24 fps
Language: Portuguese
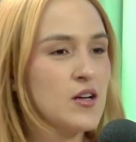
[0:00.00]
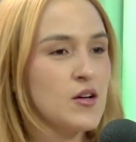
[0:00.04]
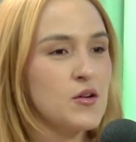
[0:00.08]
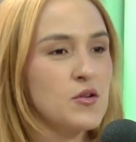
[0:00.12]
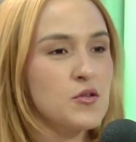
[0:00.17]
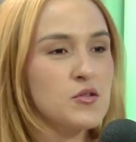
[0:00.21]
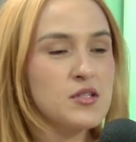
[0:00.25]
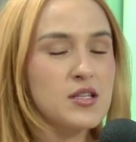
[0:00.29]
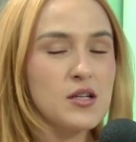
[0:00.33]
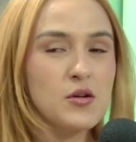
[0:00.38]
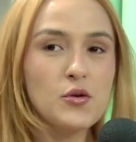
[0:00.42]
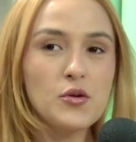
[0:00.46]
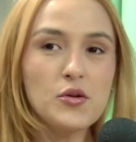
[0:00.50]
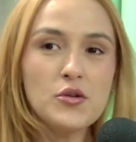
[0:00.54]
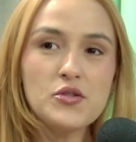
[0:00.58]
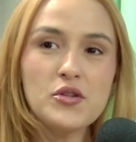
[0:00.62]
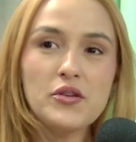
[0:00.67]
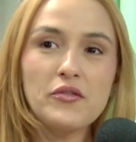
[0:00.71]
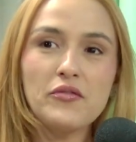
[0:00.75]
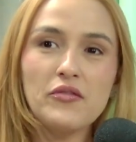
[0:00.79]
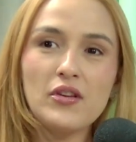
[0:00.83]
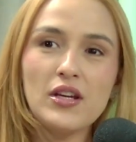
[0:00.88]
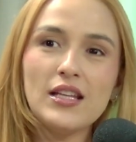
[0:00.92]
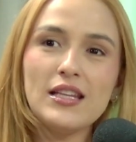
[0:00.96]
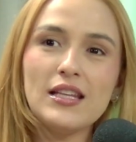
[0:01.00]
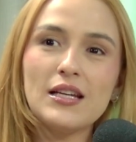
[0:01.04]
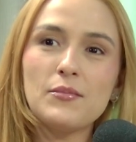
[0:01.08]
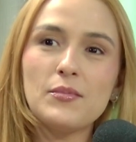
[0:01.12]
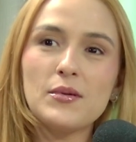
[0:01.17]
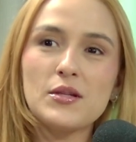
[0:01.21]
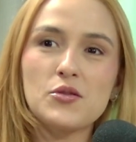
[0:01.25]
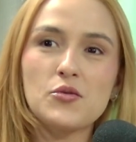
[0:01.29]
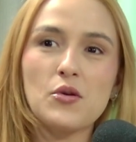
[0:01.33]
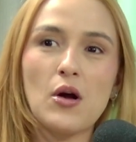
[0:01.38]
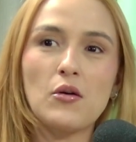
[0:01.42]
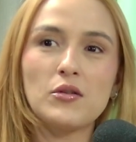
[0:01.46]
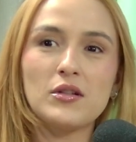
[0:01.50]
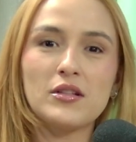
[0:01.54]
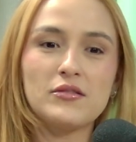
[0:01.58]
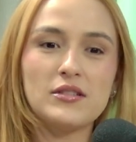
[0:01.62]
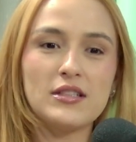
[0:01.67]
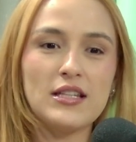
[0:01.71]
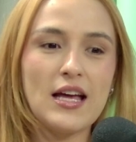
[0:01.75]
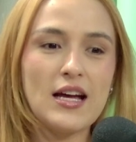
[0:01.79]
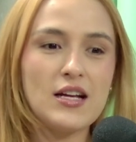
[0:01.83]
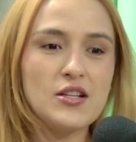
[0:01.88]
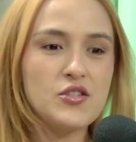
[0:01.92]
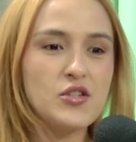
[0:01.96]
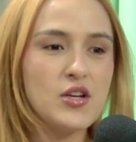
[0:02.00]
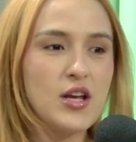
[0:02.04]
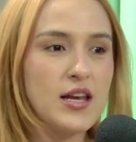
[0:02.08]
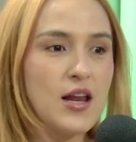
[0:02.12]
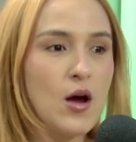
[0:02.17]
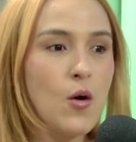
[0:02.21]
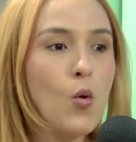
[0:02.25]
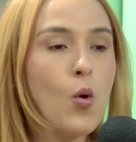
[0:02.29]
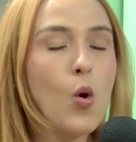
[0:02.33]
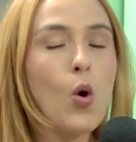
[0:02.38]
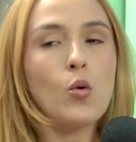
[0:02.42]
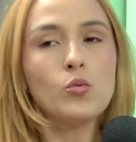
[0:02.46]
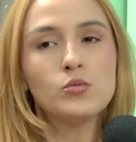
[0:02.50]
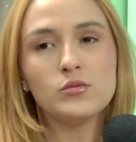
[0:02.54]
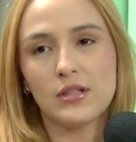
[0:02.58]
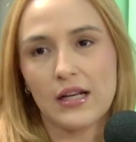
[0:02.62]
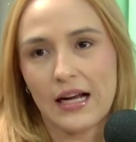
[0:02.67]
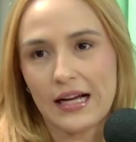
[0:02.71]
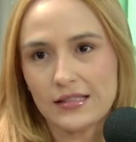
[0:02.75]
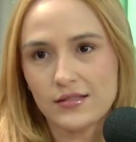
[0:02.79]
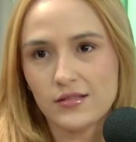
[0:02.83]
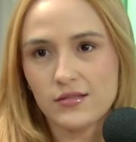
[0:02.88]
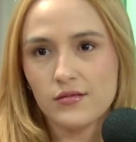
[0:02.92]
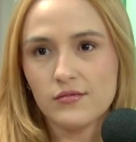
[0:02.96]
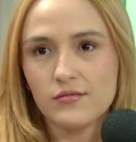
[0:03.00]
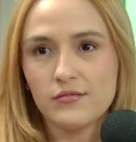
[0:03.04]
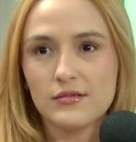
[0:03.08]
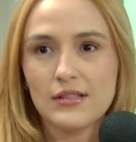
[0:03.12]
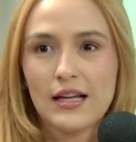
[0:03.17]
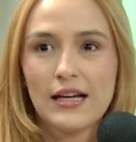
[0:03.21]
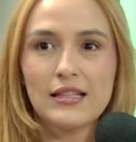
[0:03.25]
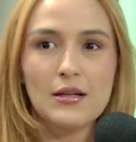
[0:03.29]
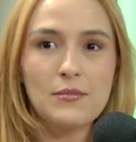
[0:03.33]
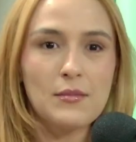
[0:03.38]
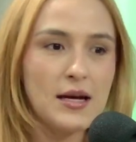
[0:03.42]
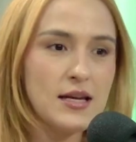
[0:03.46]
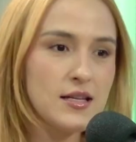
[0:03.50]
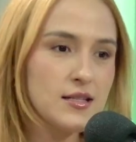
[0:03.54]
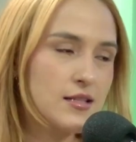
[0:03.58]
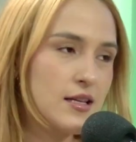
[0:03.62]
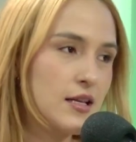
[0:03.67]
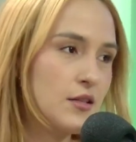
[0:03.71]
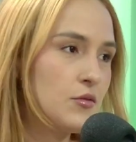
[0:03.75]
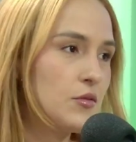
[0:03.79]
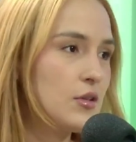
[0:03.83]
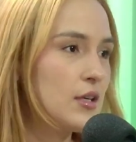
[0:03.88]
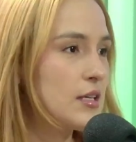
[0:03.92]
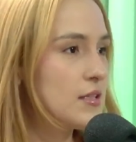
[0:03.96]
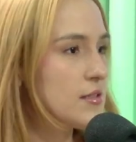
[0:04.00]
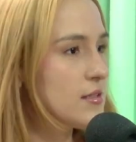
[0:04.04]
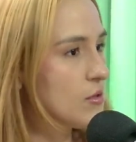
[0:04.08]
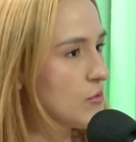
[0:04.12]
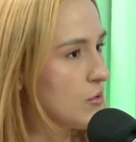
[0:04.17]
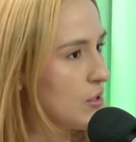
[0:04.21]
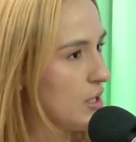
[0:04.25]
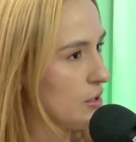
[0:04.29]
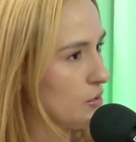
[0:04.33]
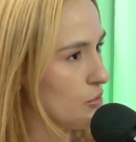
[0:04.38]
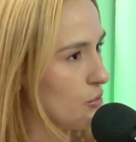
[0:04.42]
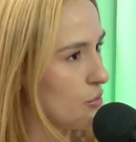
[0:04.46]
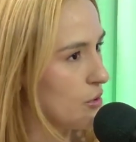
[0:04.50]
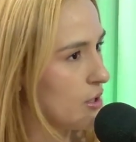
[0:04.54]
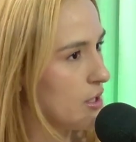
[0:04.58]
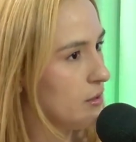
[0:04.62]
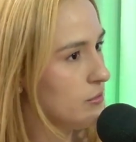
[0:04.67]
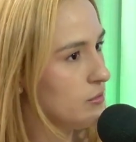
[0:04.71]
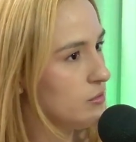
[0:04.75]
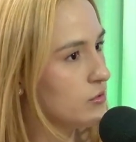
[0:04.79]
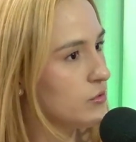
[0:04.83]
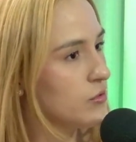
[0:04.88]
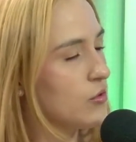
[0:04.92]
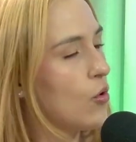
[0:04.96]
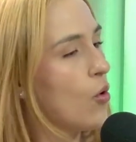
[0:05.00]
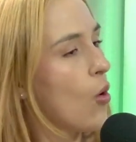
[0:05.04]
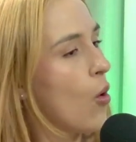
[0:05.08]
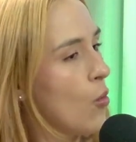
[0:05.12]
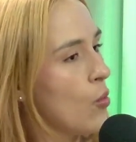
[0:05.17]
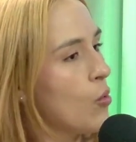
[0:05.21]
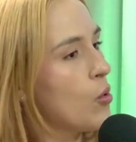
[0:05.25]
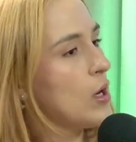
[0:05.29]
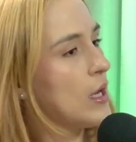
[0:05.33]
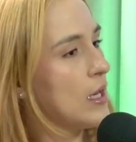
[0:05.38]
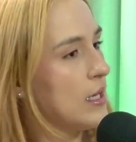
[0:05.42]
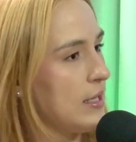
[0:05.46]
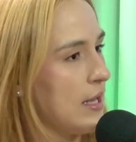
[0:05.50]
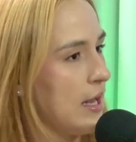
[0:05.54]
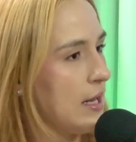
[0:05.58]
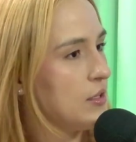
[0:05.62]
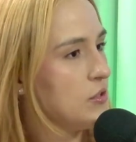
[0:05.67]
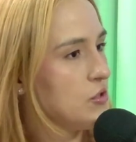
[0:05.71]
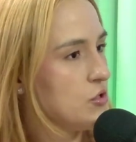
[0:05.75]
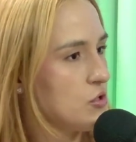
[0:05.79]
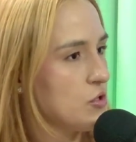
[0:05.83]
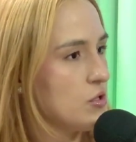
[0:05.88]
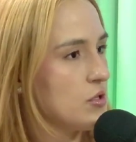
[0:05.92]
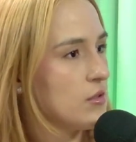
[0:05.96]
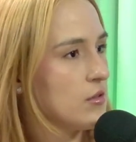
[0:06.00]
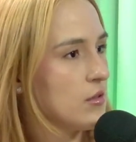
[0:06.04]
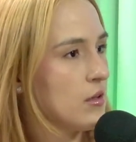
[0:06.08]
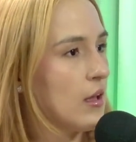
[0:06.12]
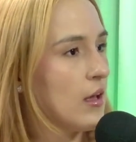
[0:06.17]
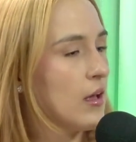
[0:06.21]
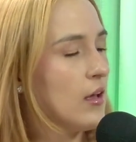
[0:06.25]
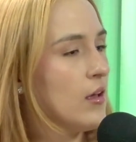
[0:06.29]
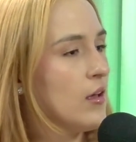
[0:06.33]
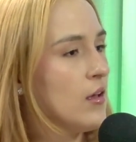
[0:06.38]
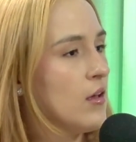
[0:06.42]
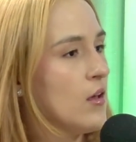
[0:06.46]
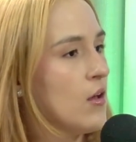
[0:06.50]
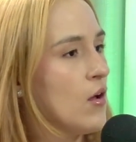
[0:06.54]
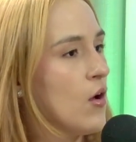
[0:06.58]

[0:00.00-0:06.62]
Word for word: O seguro de vida, pessoal, na verdade, ele é um contrato, nada mais é do que a seguradora com o cliente, né?